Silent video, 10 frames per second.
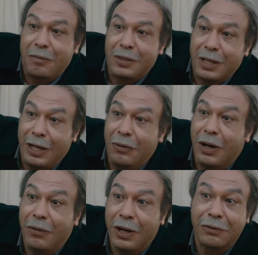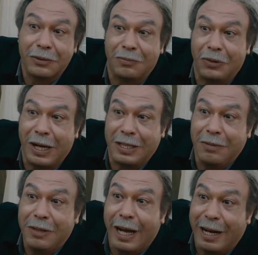بس حلو قوي يافطك
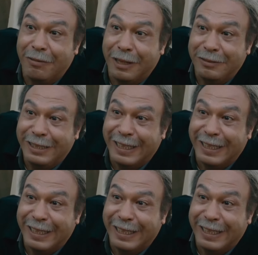وحاسب اللي على المهدي